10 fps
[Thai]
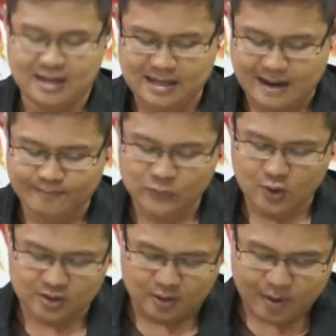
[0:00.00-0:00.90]
นะครับ
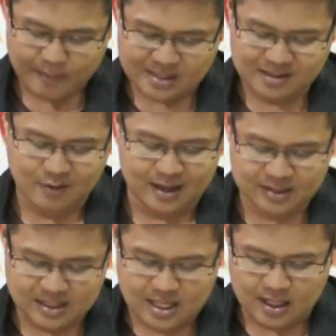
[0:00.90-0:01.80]
ก็ถือว่าเป็นจังหวะ
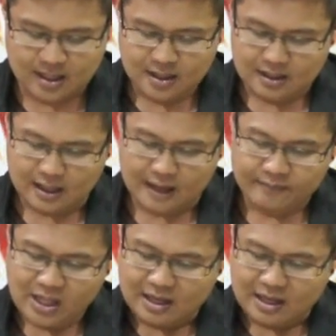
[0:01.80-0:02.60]
ที่ดีนะ